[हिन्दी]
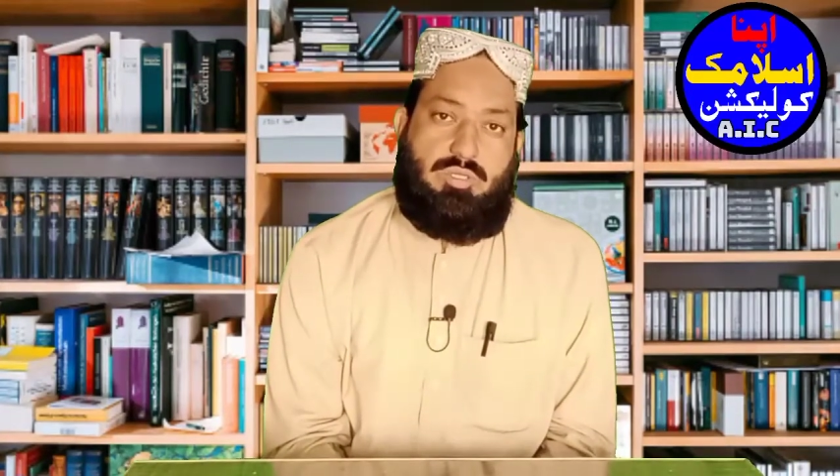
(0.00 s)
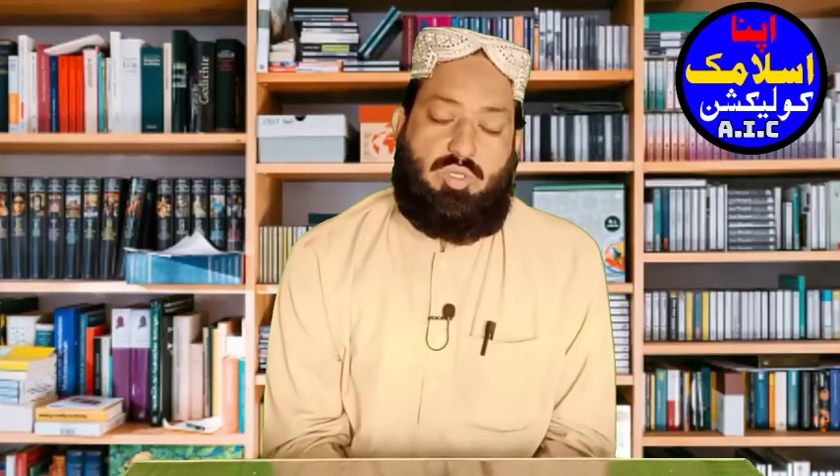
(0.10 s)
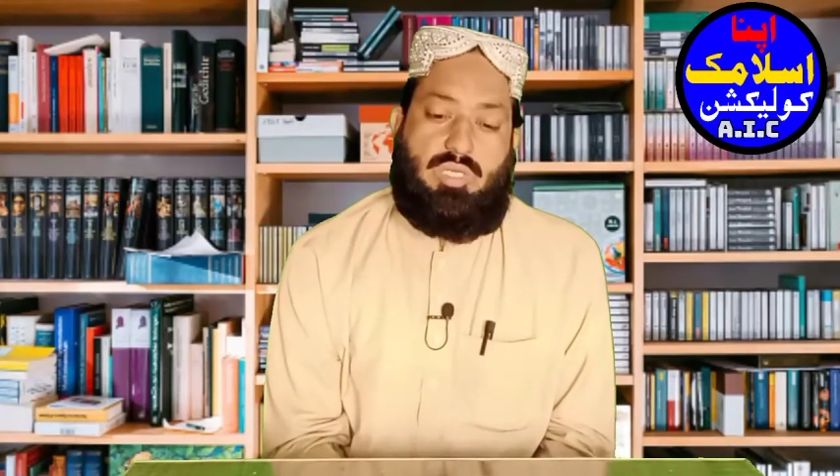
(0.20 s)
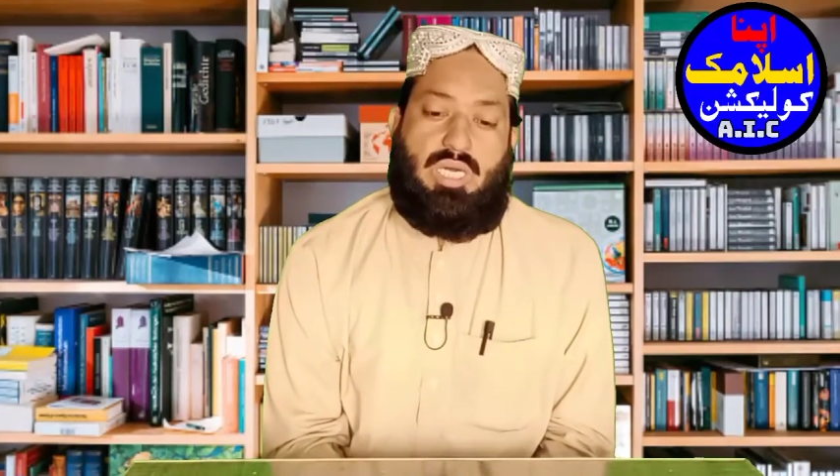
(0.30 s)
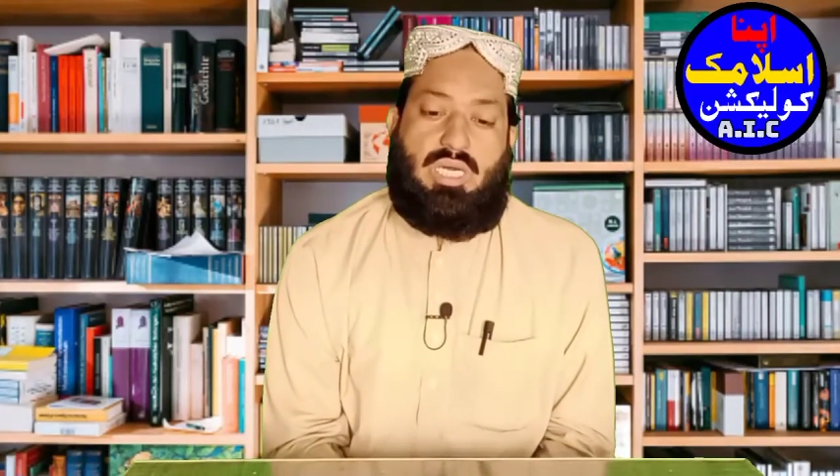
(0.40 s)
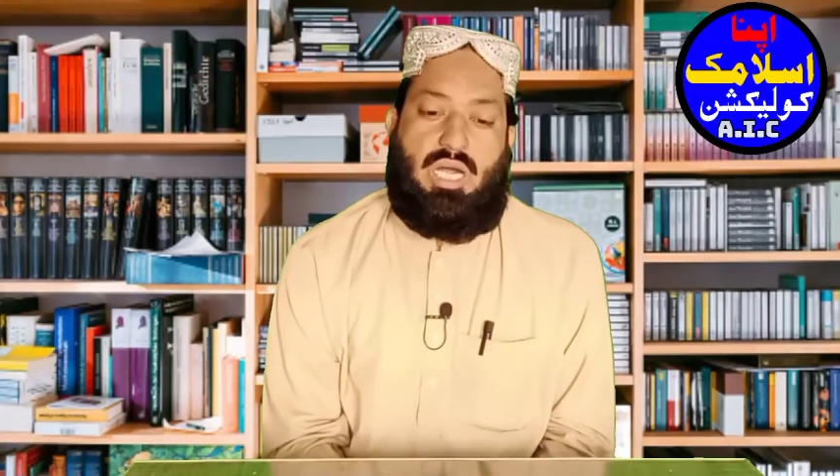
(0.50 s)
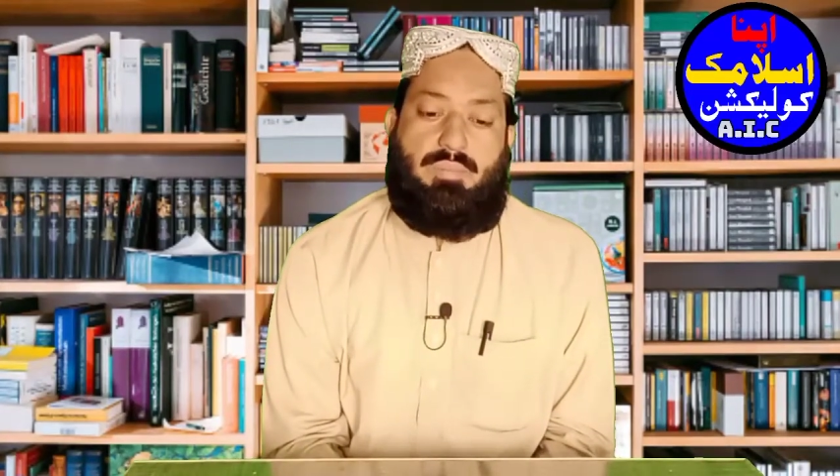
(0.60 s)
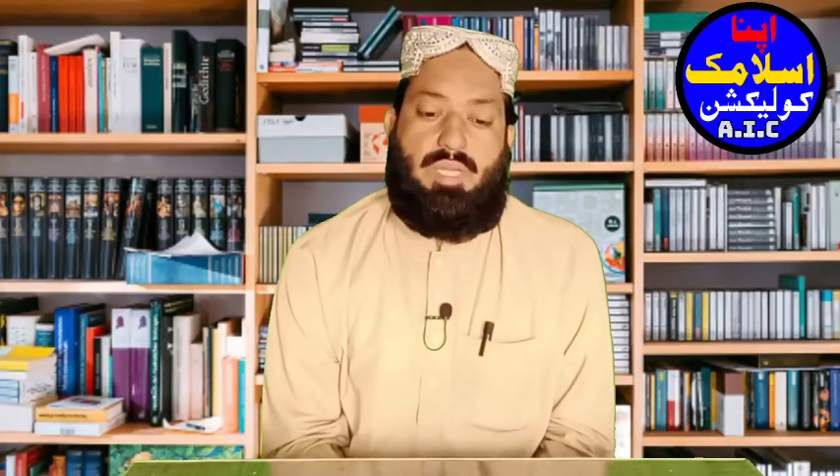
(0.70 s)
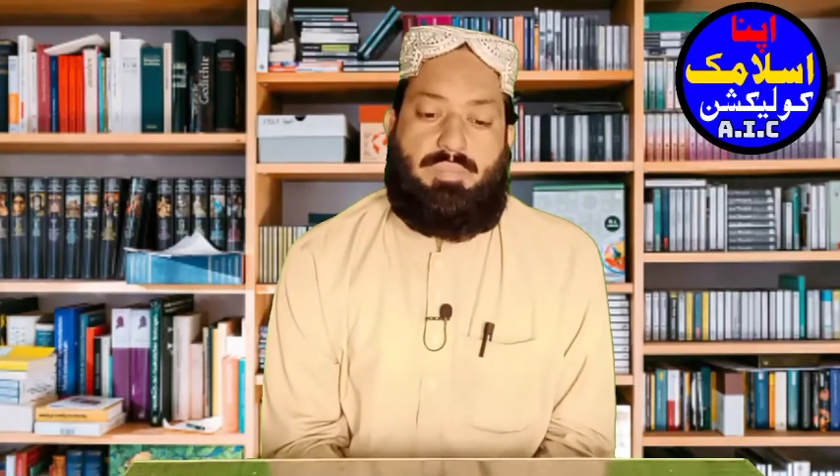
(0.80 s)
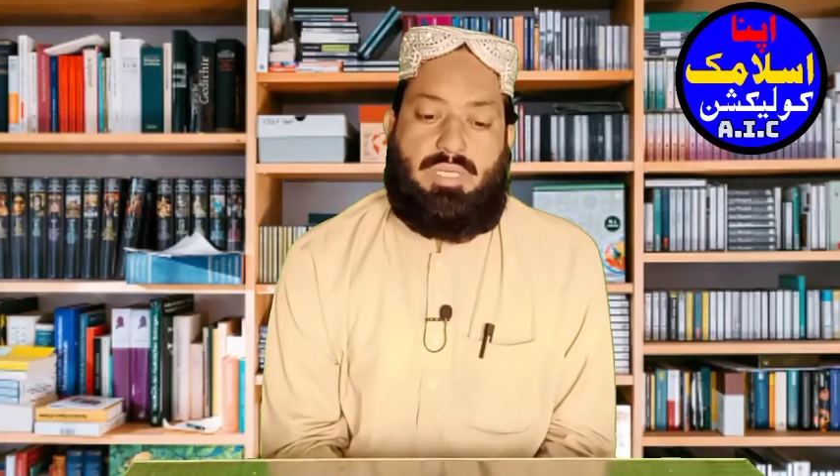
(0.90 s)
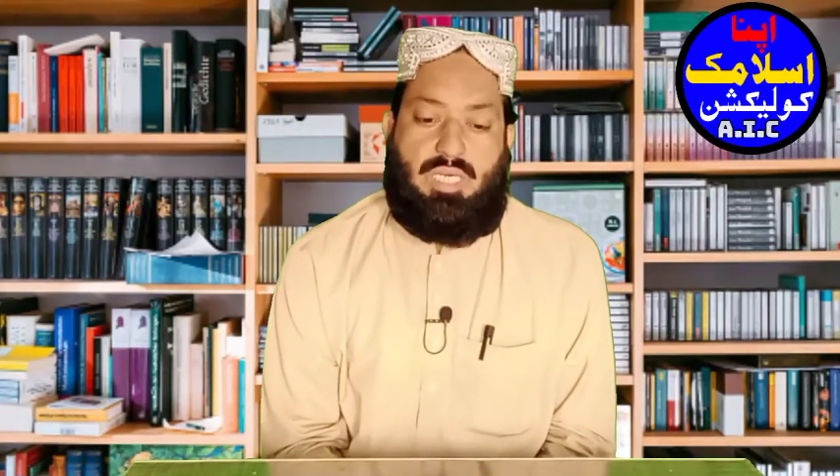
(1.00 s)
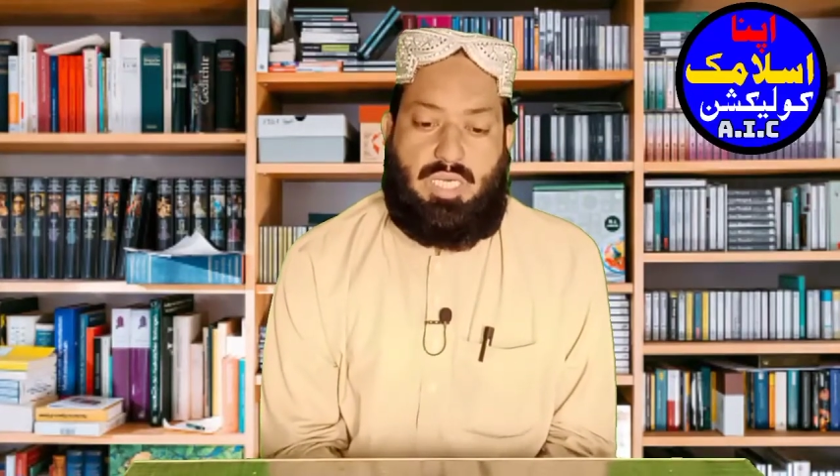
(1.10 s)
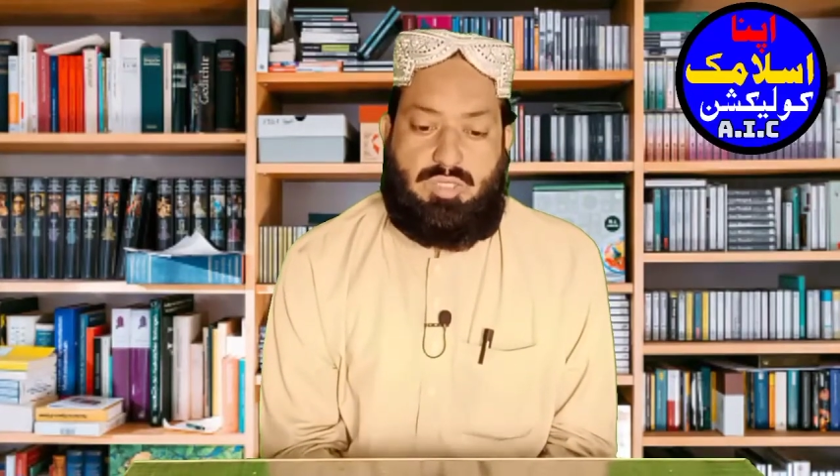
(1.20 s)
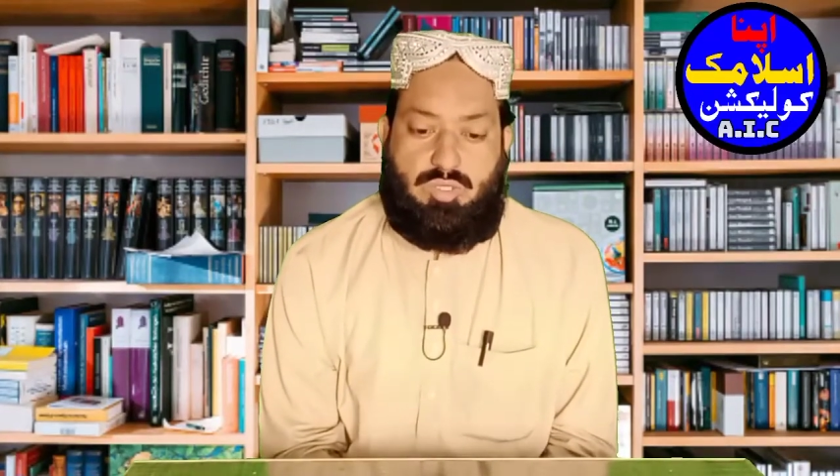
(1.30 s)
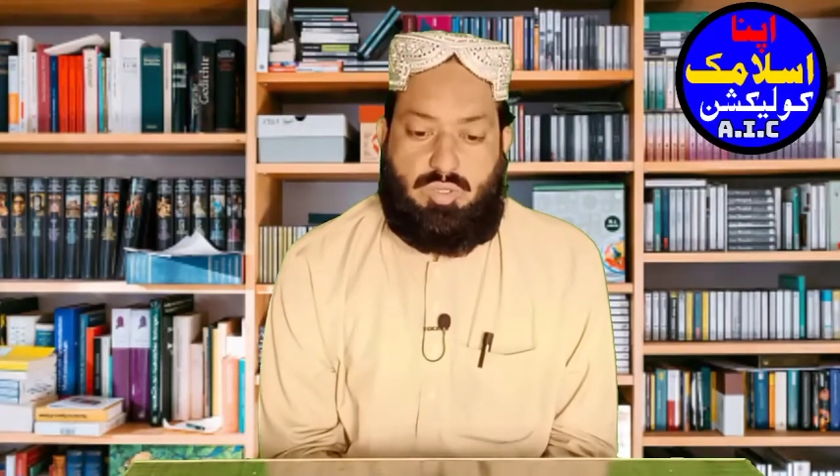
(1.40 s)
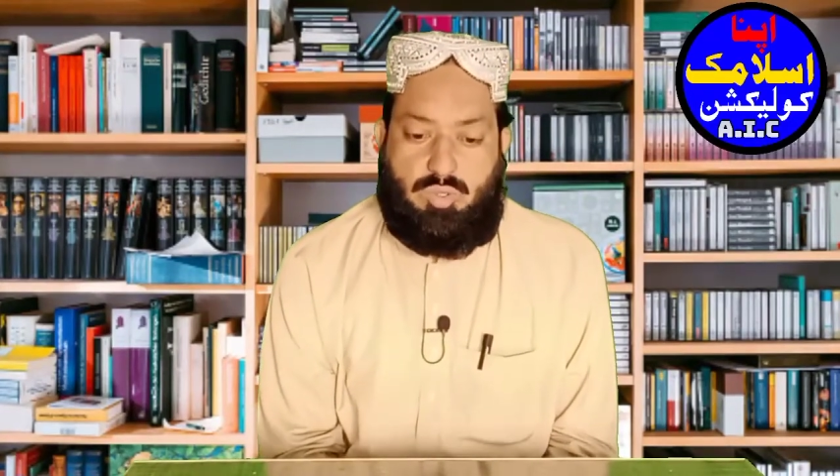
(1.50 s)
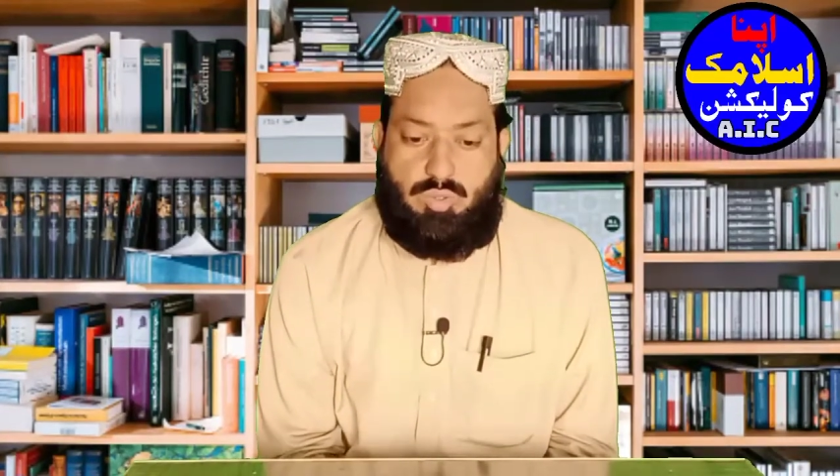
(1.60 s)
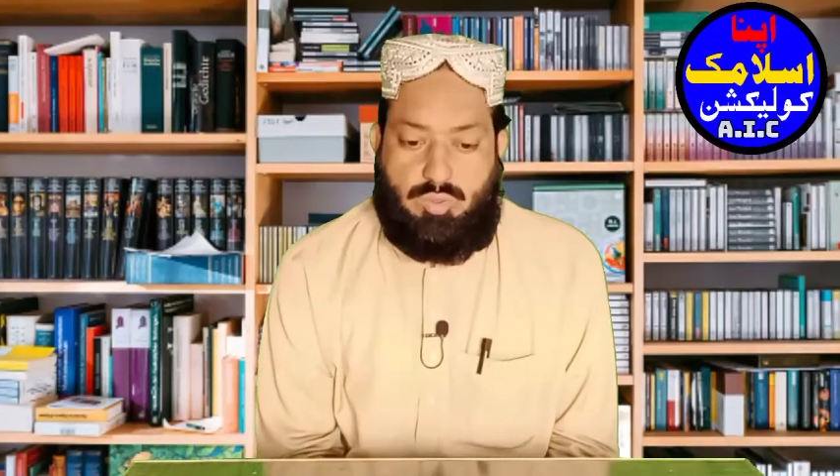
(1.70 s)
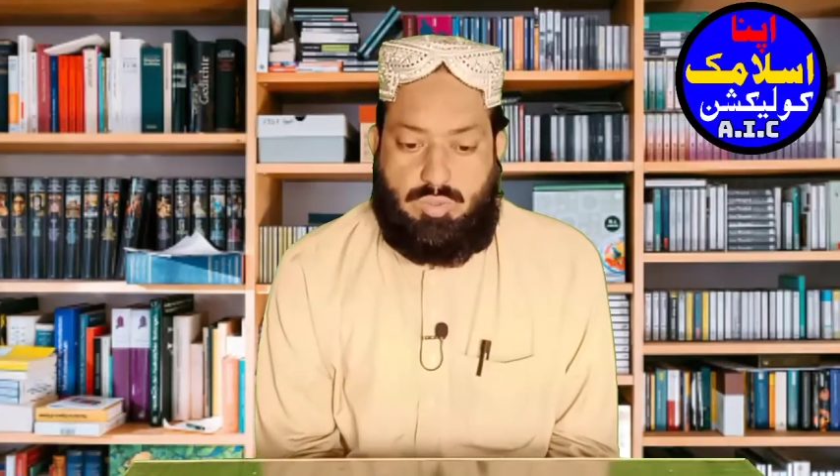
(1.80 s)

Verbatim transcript: जो नाकबले बर्दाश्त हो